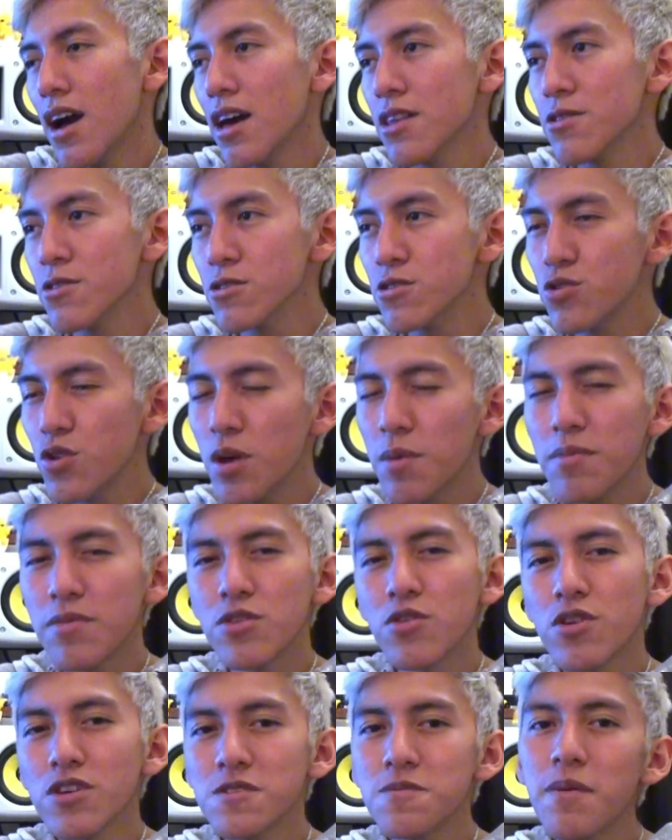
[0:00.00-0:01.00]
Adult
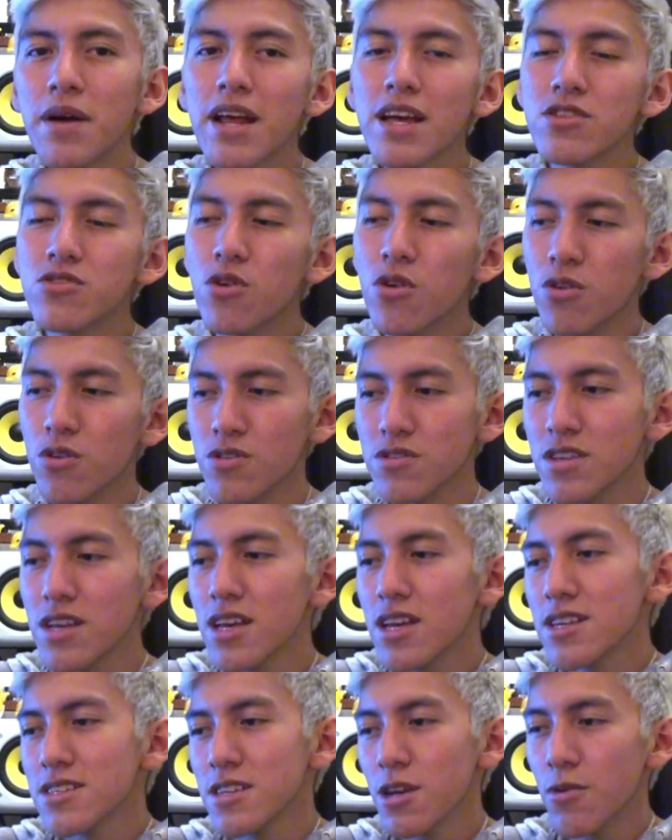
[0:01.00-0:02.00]
Swim no es para todos.
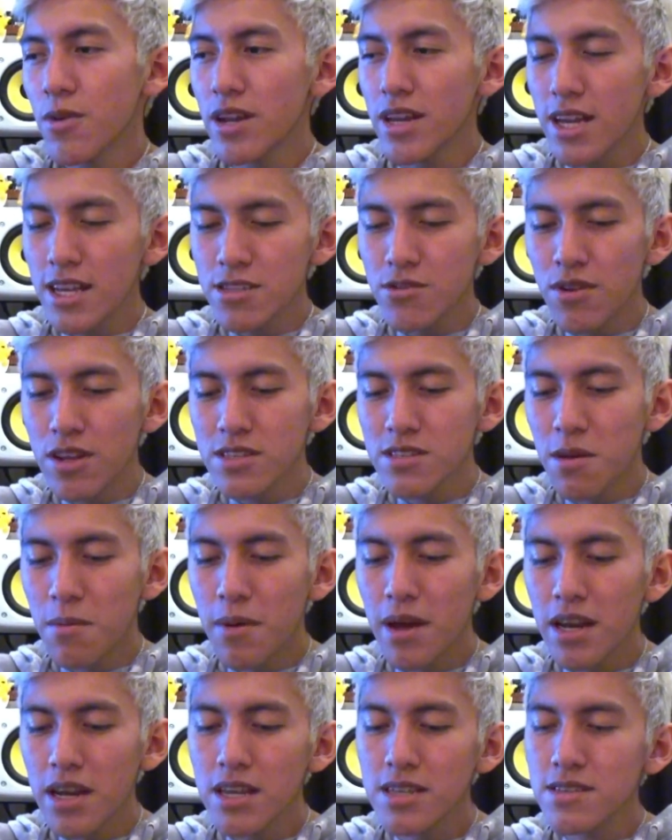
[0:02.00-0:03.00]
¿Se acuerdan que hace unas
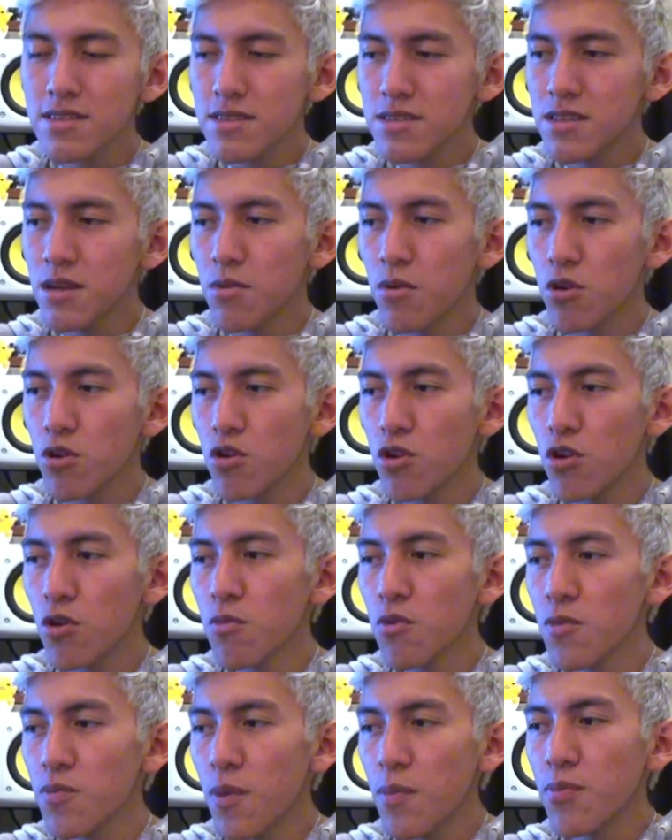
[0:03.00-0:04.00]
semanas se
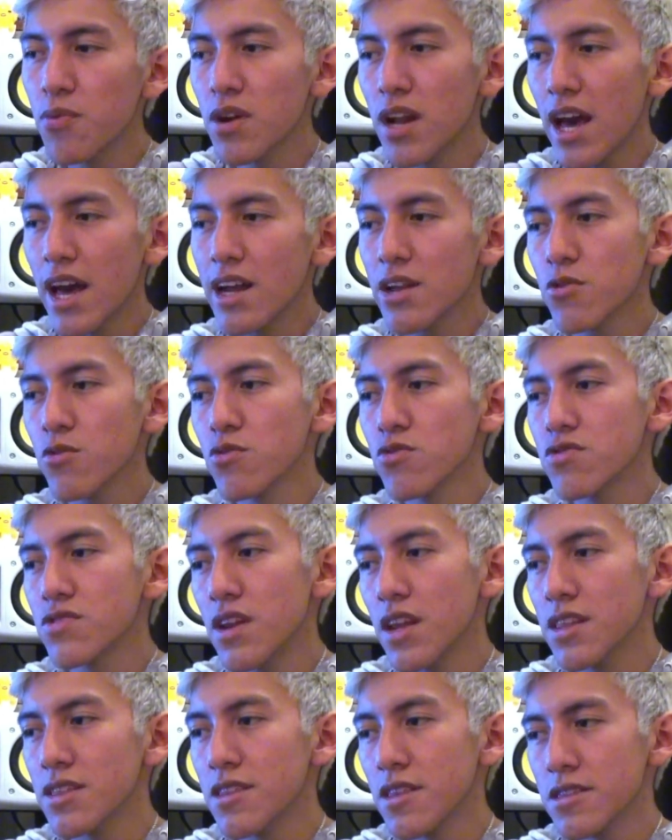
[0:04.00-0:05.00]
volvió muy popular un
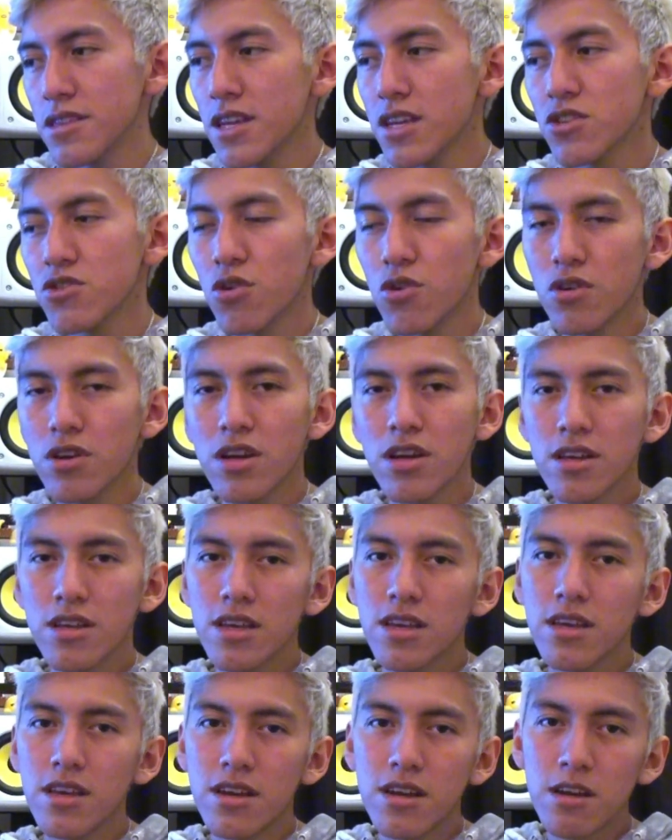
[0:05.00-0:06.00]
trend en TikTok
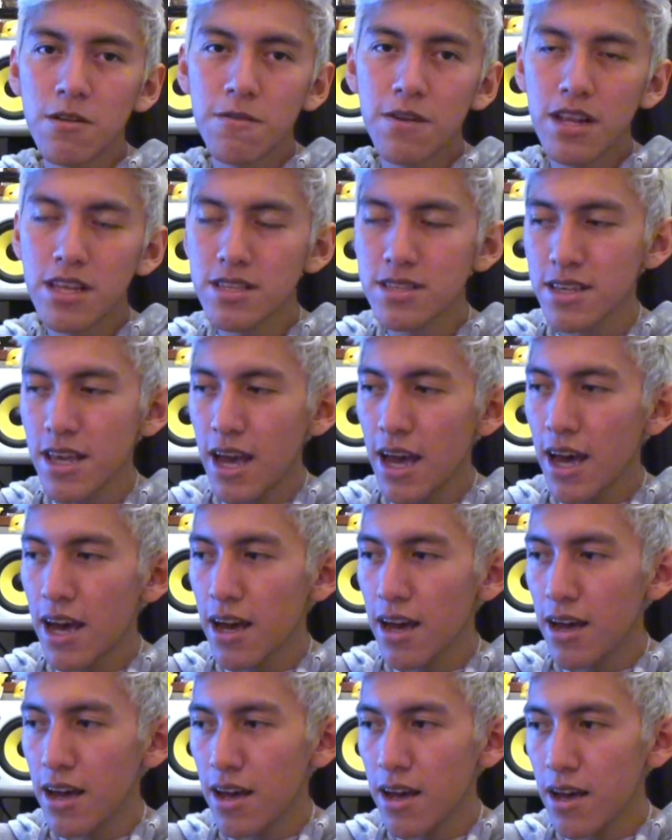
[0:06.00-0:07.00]
en referencia
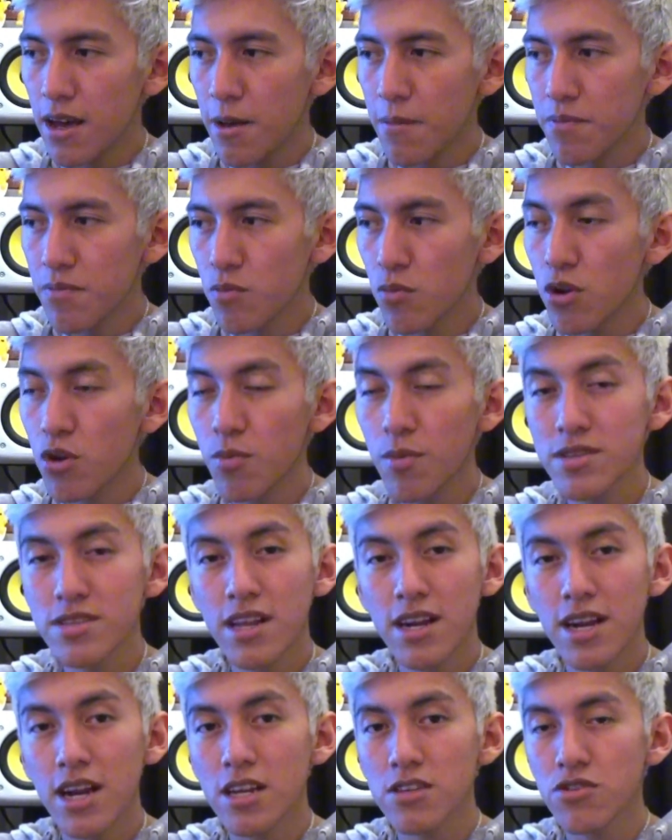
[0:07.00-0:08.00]
a, bueno, más
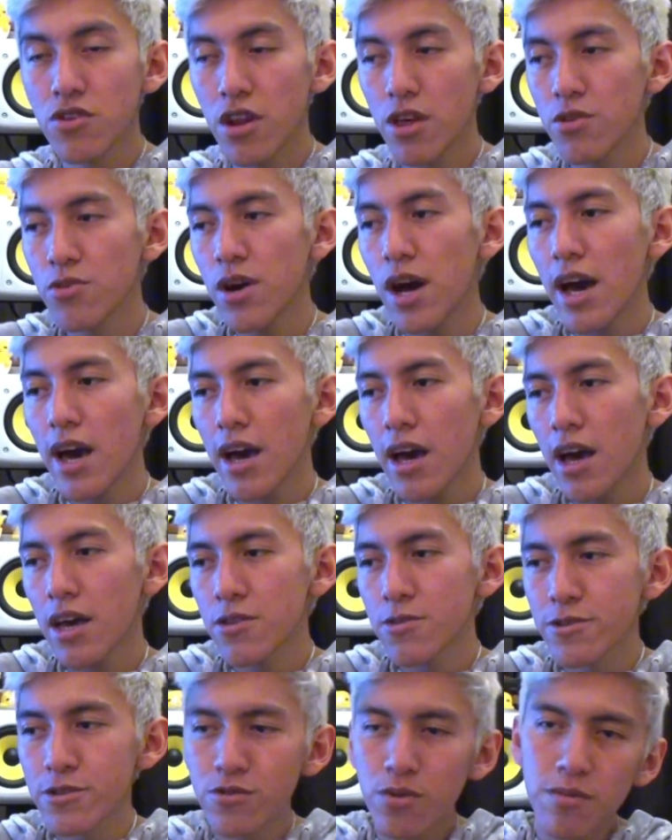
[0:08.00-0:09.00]
bien relacionado a
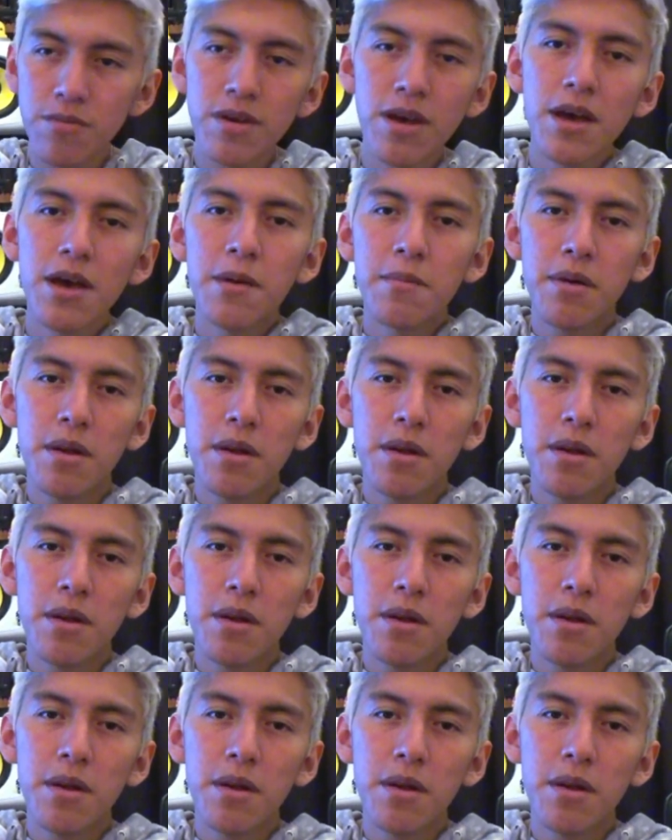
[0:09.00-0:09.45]
Adult Swim?